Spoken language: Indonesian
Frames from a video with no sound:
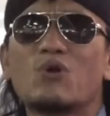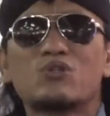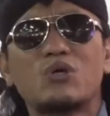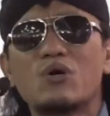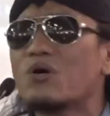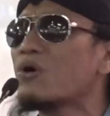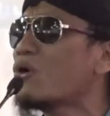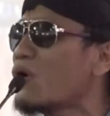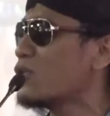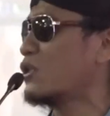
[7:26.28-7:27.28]
lo
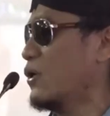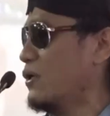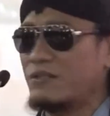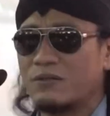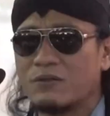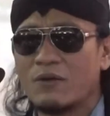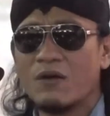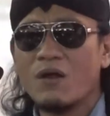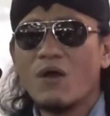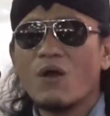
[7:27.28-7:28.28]
dul, dul itu.
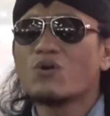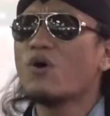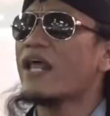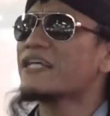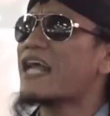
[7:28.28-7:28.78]
Golek